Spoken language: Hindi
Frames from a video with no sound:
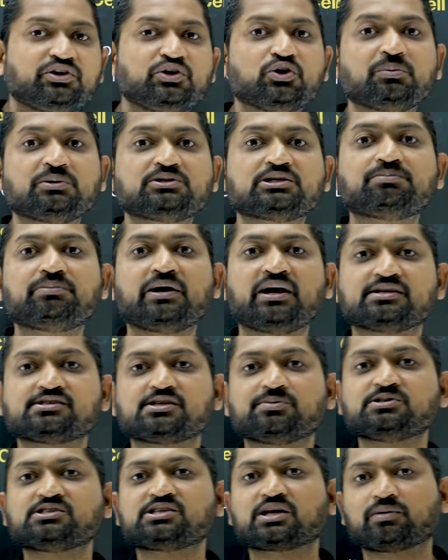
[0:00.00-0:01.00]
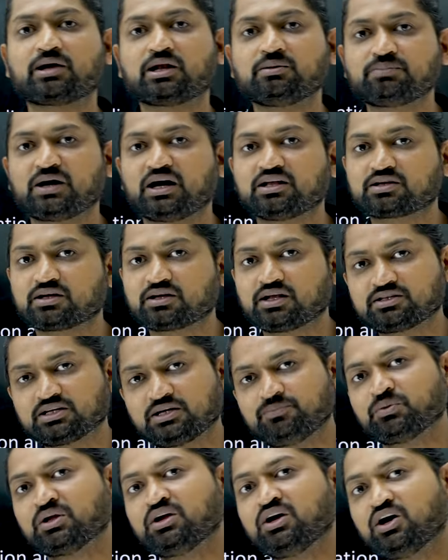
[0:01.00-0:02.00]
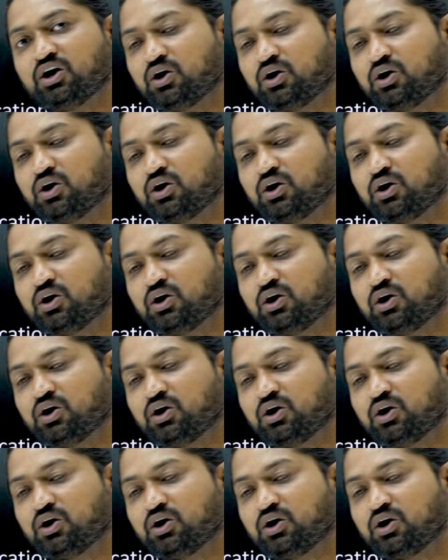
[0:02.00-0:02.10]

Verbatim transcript: वीडियो में जब मैं एस e के बारे में बात कर रहा था